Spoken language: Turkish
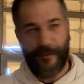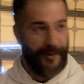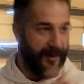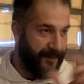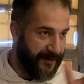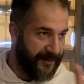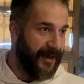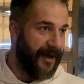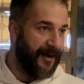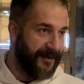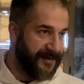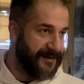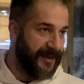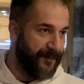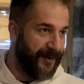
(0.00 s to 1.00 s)
Böyle bir
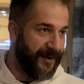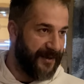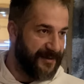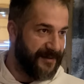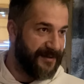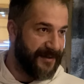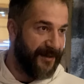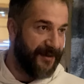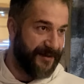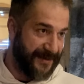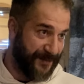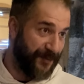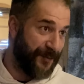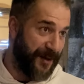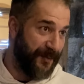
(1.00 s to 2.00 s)
tarihsel magazinsel
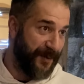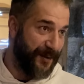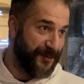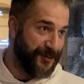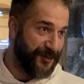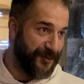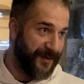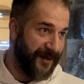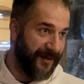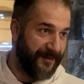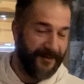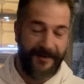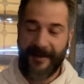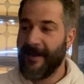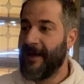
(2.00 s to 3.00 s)
kısmı var mevzunun
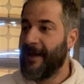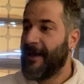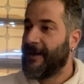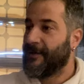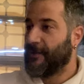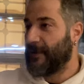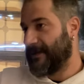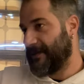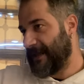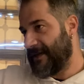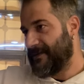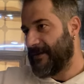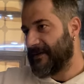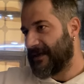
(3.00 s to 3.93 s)
yani.